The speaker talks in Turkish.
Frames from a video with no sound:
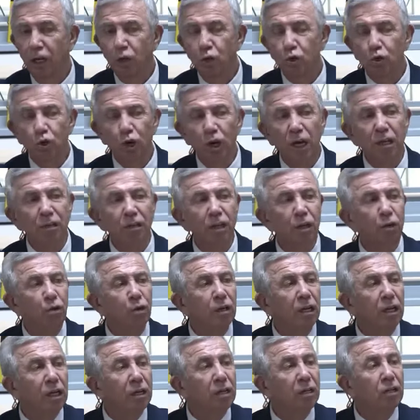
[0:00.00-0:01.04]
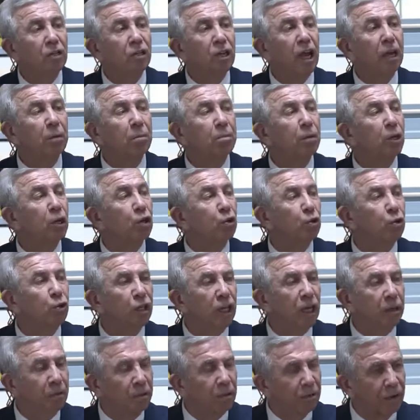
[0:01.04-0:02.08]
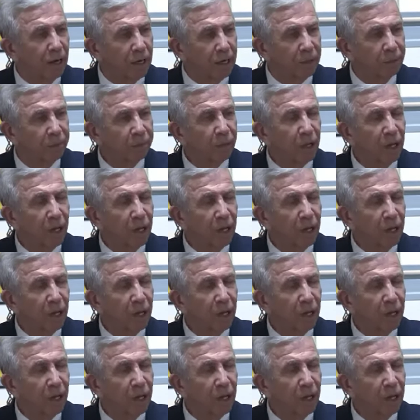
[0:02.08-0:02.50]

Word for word: Şu anda ülkenin tek bir gündemi var.